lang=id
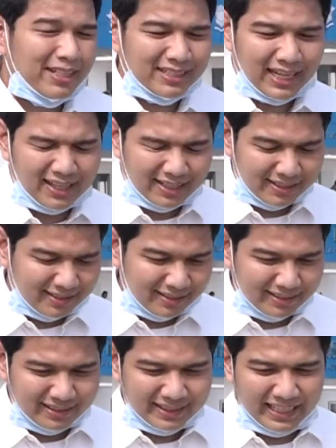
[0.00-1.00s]
sekarang
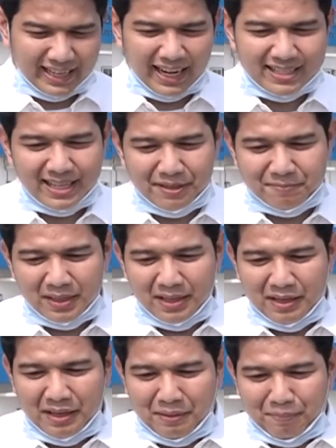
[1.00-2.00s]
saya rasa
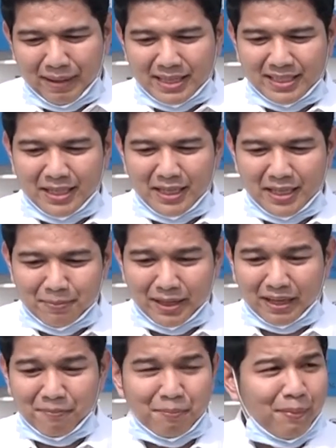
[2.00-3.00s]
masih
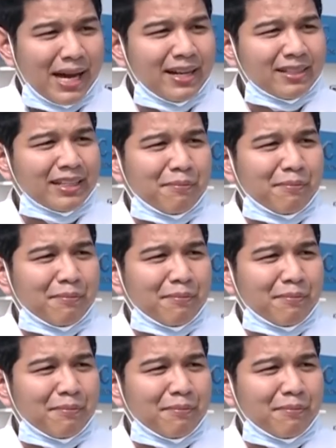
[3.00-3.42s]
berkembang